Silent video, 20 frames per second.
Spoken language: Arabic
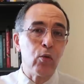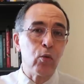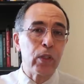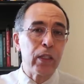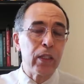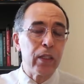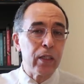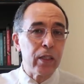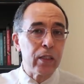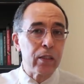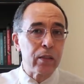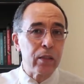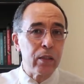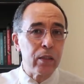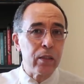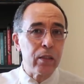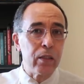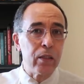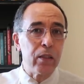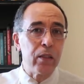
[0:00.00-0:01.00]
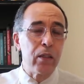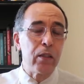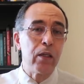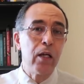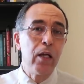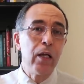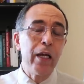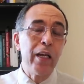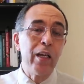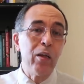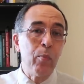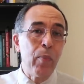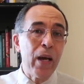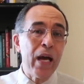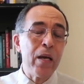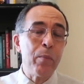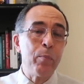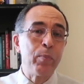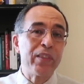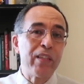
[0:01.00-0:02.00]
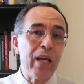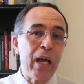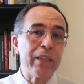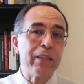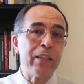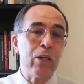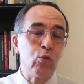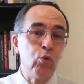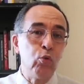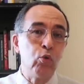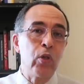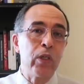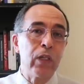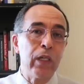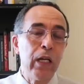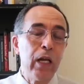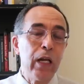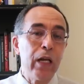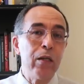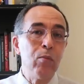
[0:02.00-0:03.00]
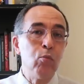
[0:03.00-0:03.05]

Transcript: او الباب تحت جوجل